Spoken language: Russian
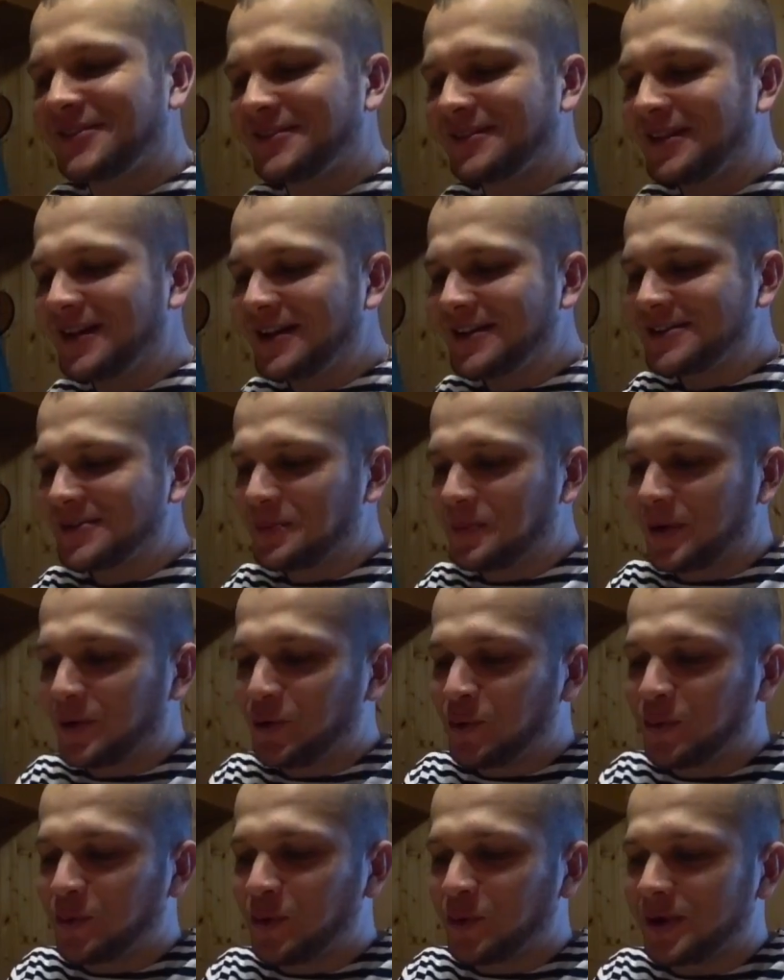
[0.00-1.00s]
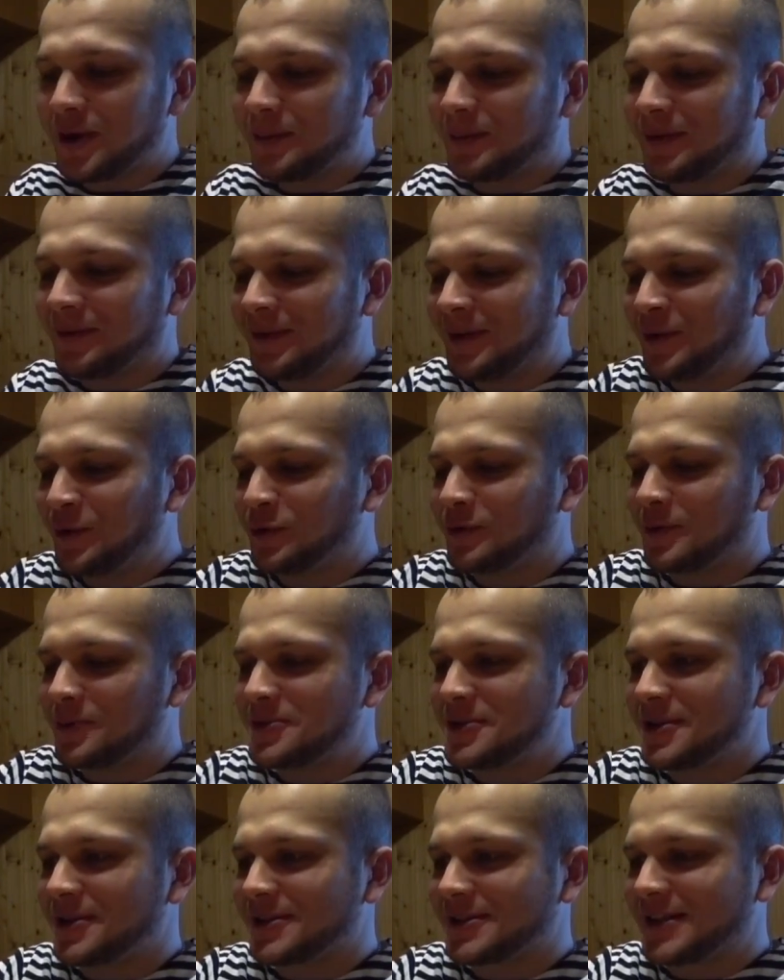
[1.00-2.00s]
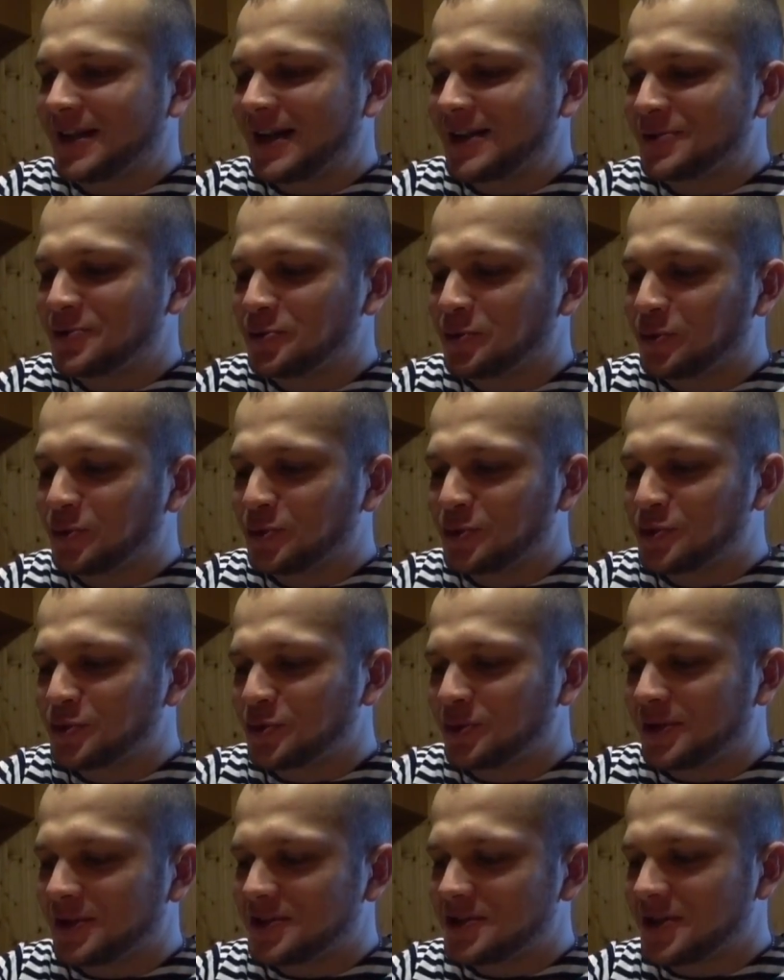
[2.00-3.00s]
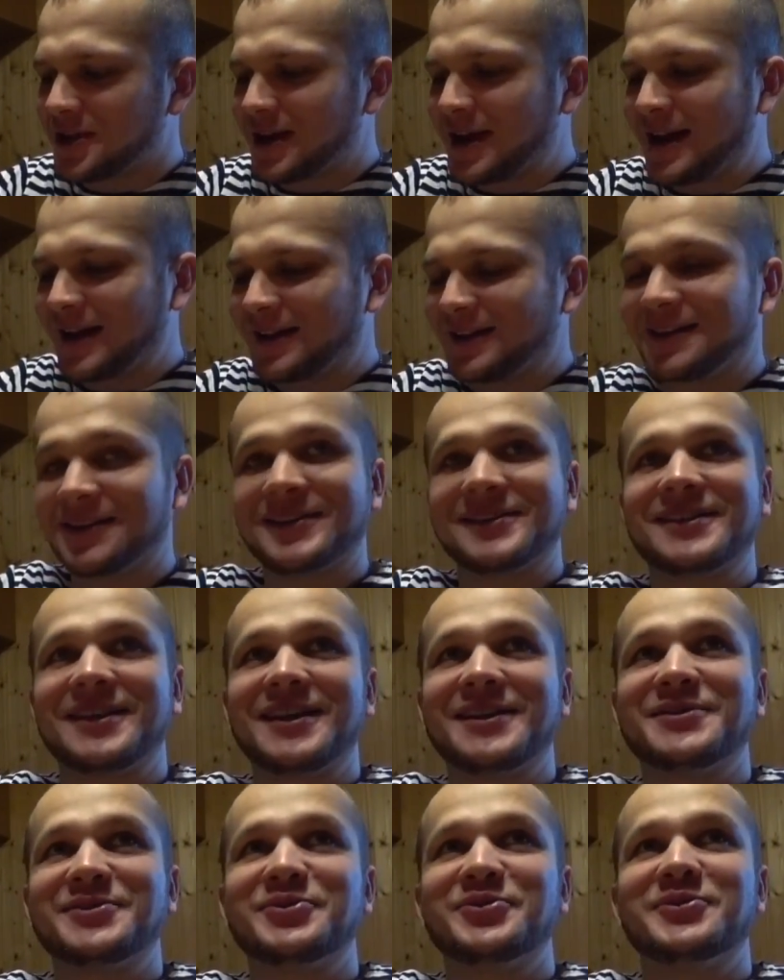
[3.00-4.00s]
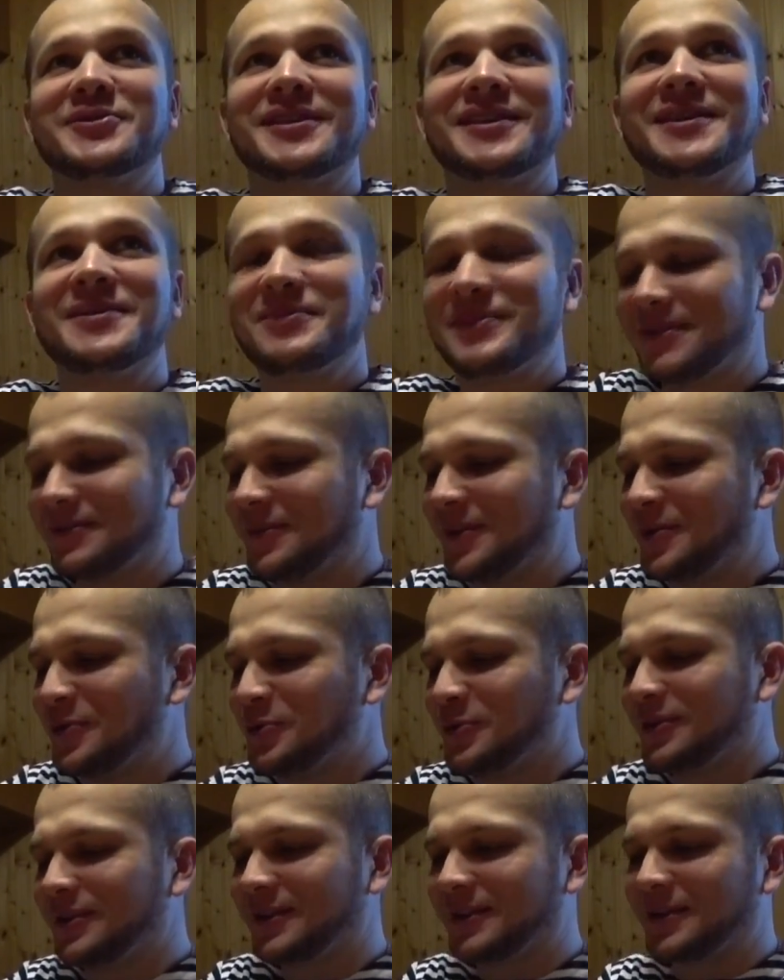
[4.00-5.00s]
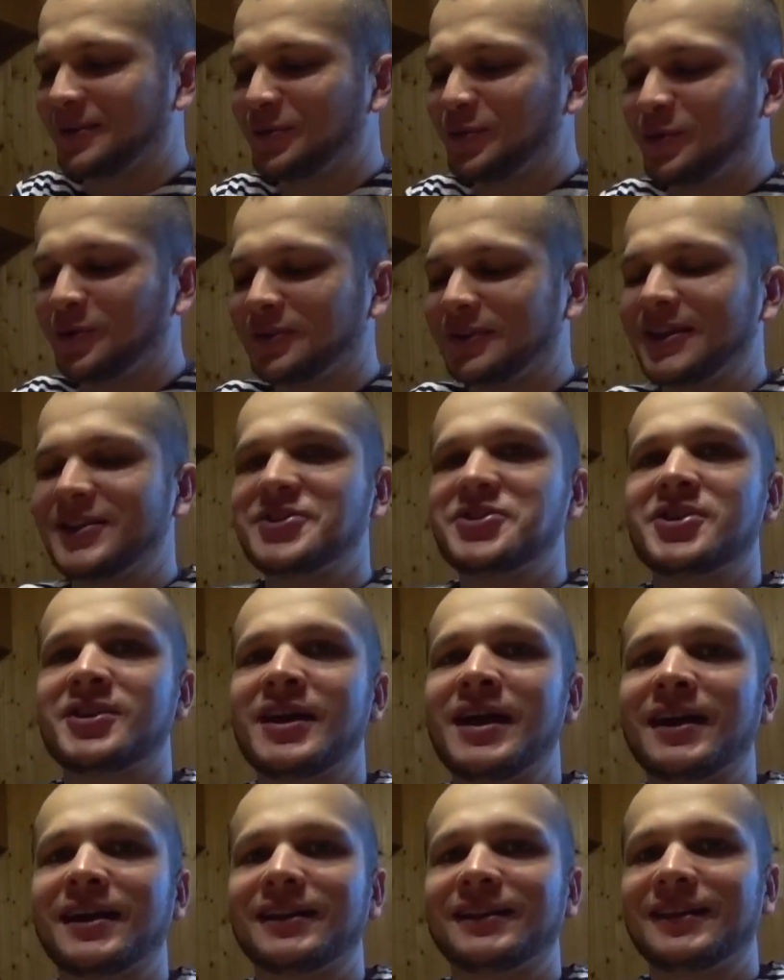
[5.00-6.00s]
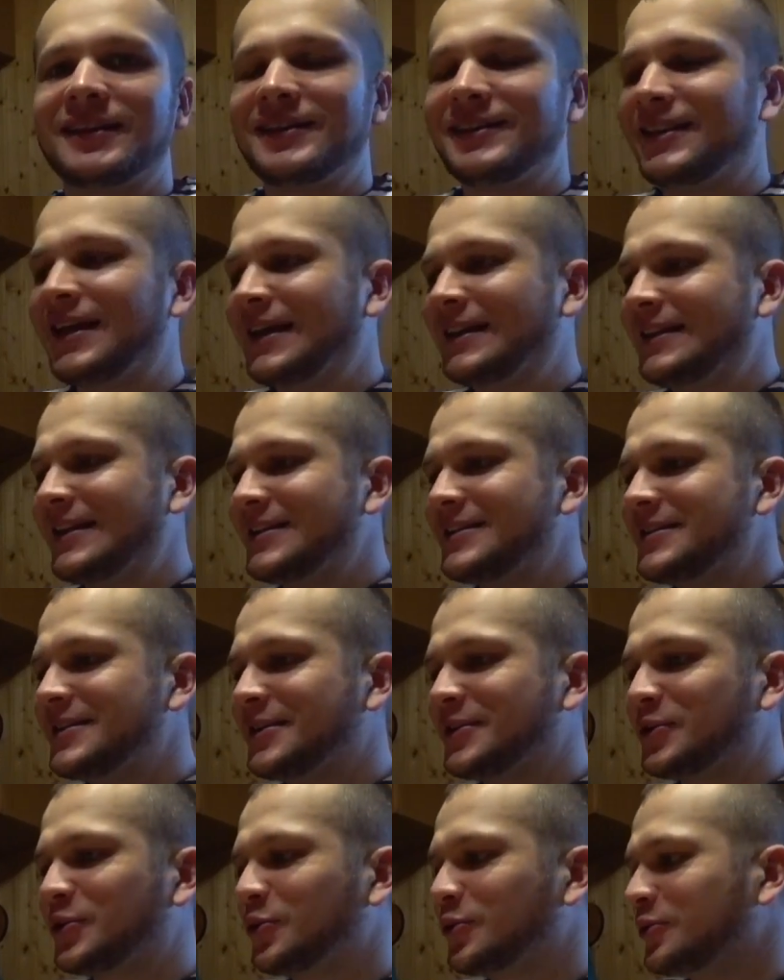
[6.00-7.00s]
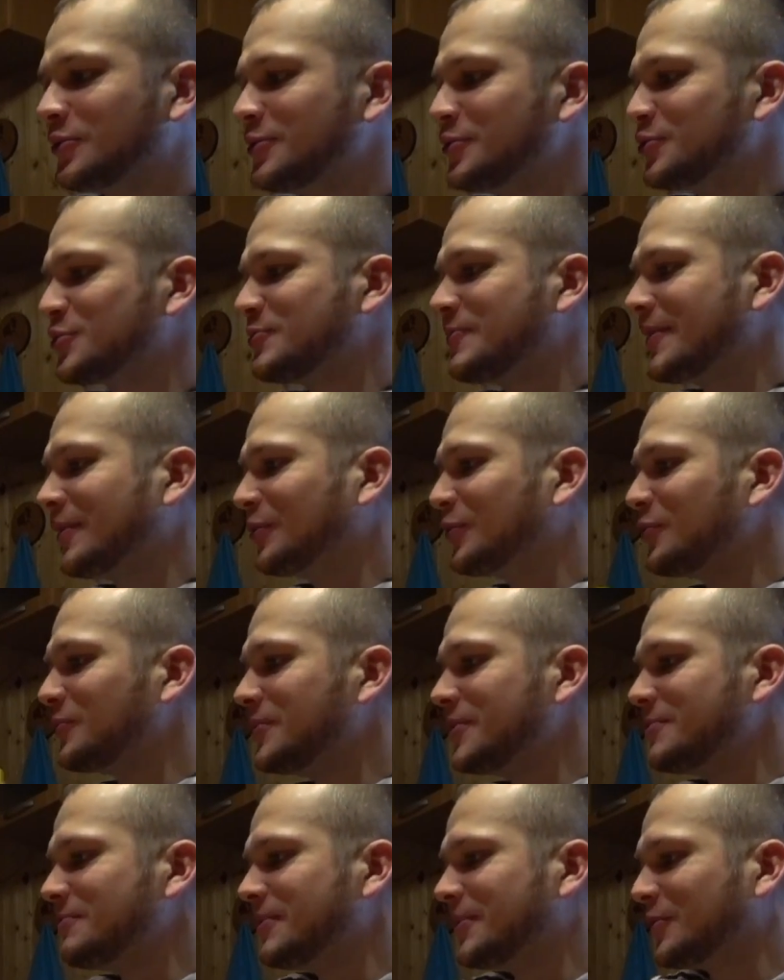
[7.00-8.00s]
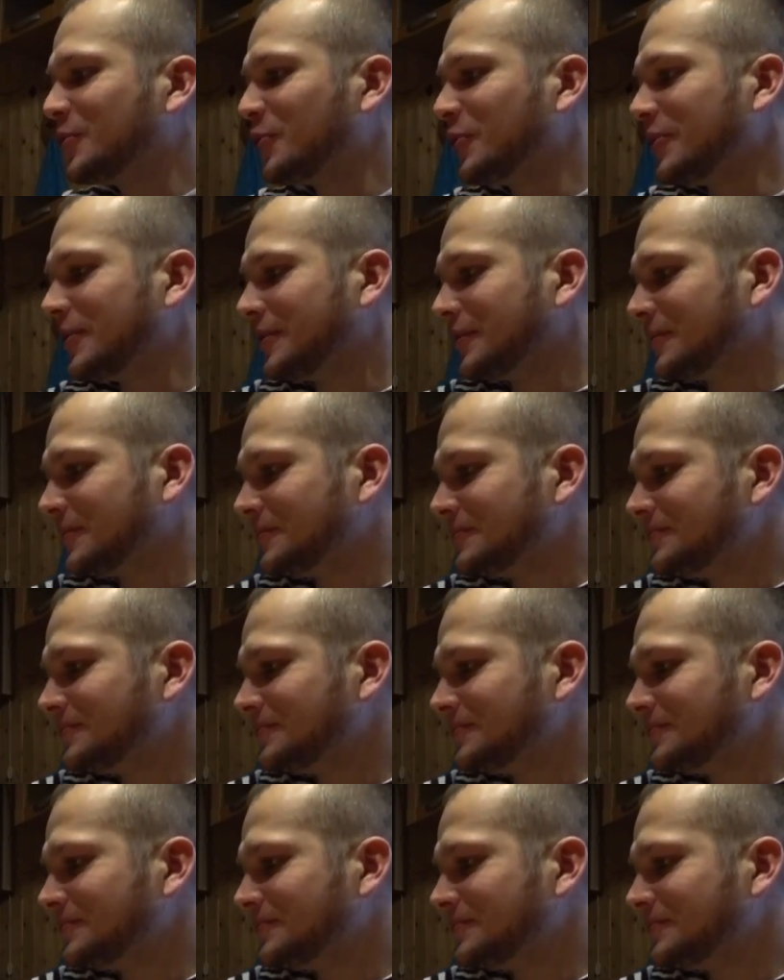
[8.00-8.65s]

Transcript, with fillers: Да, за покупку криптовалют вообще рассказываю, кушаю доширак и рассказываю за криптовалюты. Это, ну, доширак это еда для тех, кто не успел купить биткоин.